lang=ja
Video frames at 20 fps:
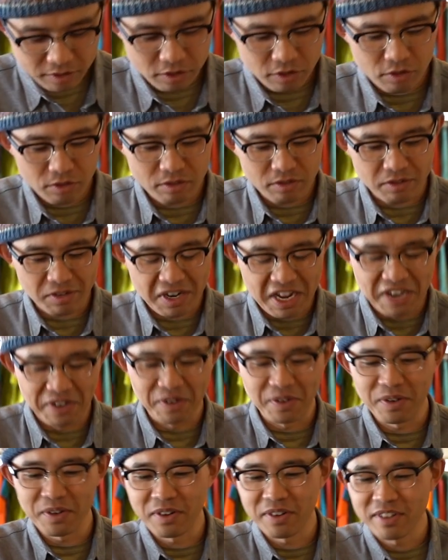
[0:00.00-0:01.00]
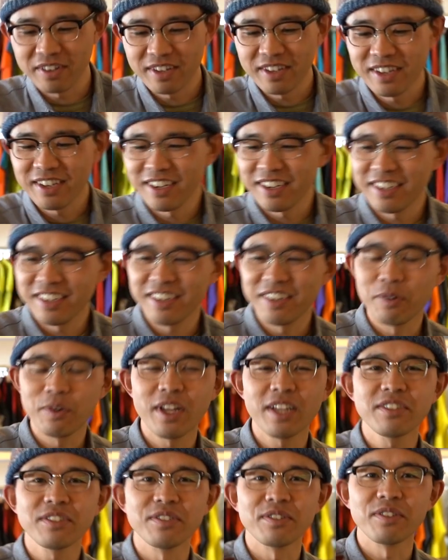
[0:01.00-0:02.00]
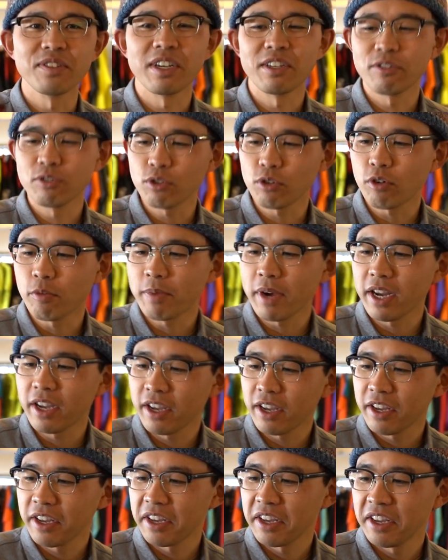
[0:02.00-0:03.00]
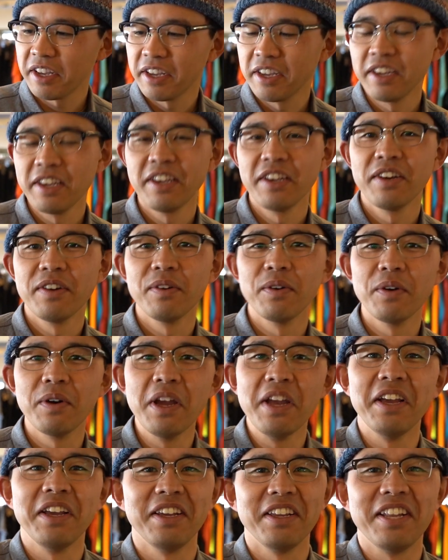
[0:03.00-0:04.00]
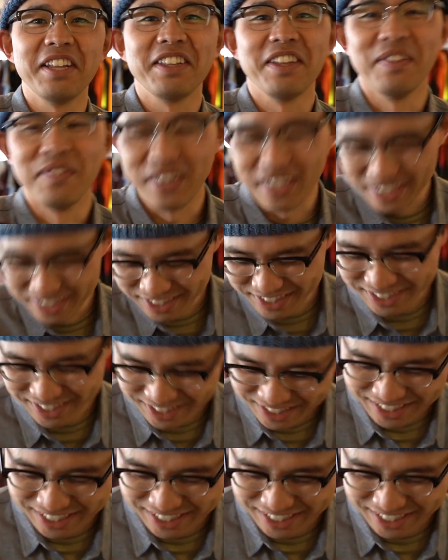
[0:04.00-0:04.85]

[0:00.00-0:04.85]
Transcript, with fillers: 今日のおやつのチョコパイを入れてます。